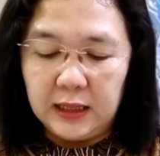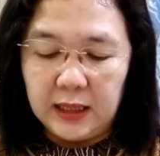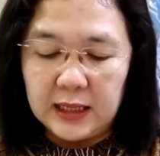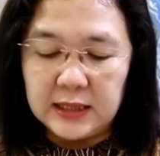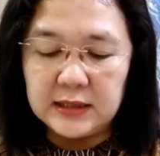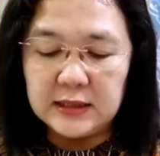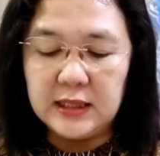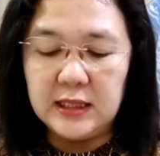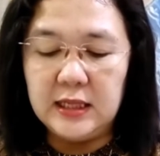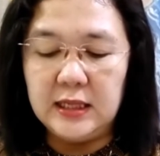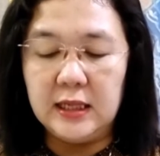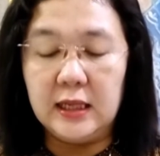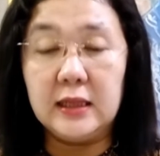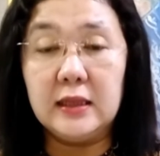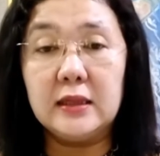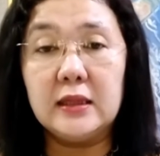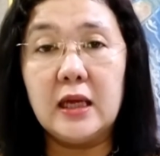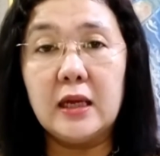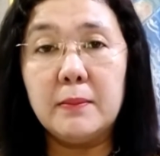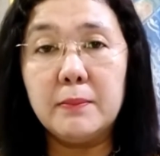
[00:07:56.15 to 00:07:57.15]
Kasih
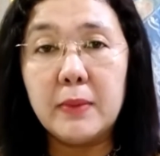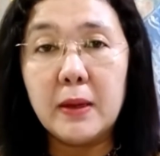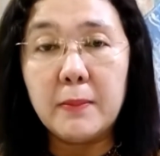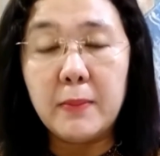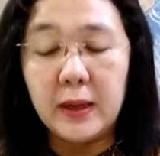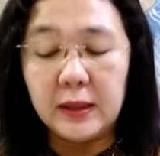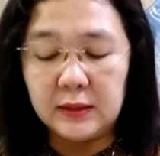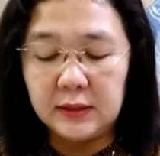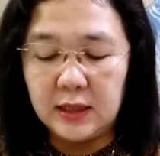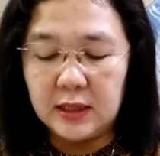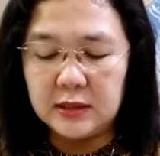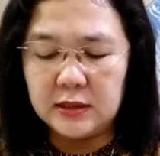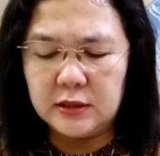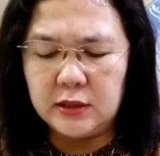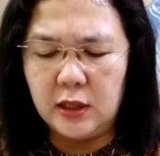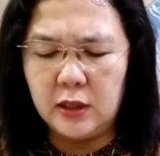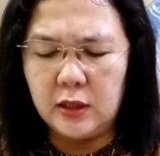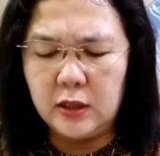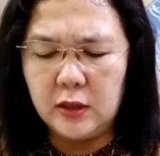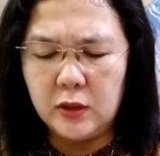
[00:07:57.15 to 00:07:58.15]
yang tanpa
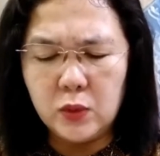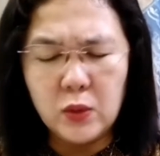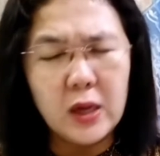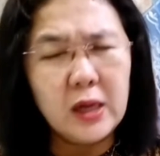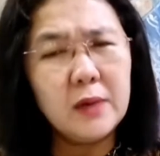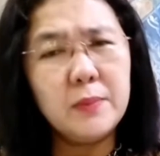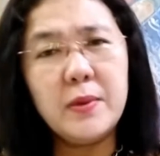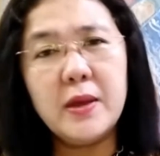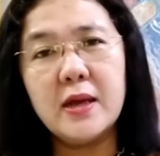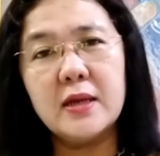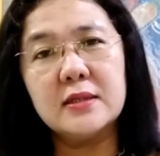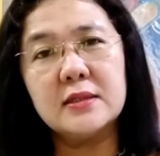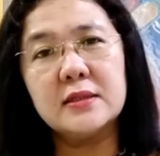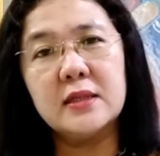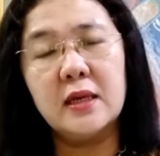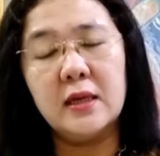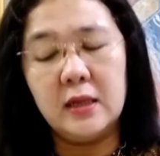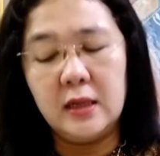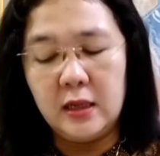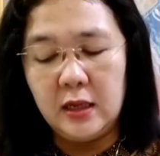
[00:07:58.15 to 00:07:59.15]
batas yang luar
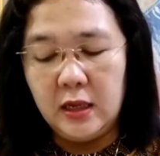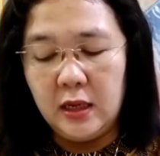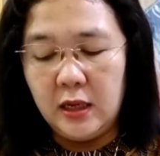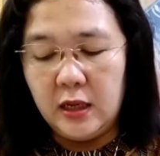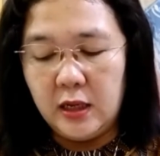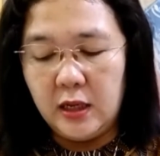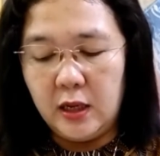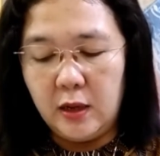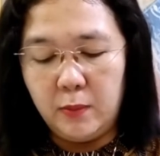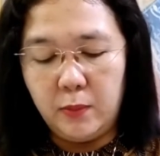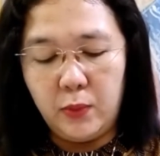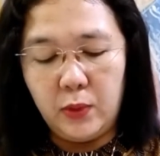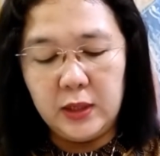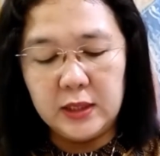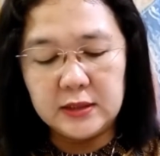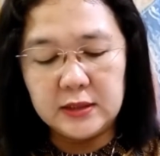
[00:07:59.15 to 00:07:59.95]
biasa yang